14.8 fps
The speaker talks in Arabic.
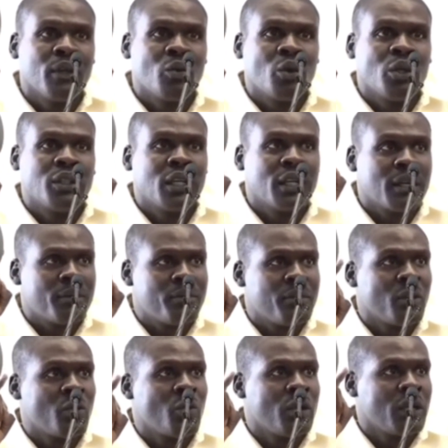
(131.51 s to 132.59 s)
ويتدرب في
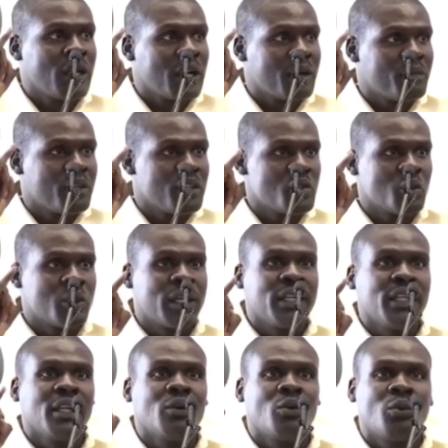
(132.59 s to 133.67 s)
الكلية الحربية
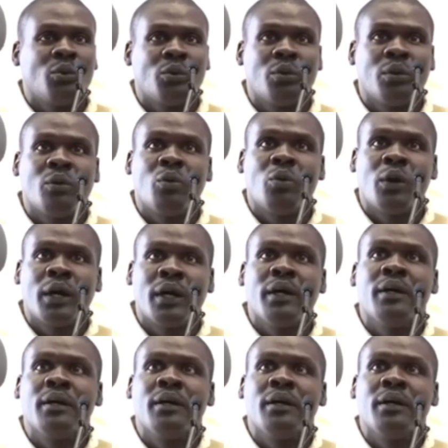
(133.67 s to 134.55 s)
السودانية وهو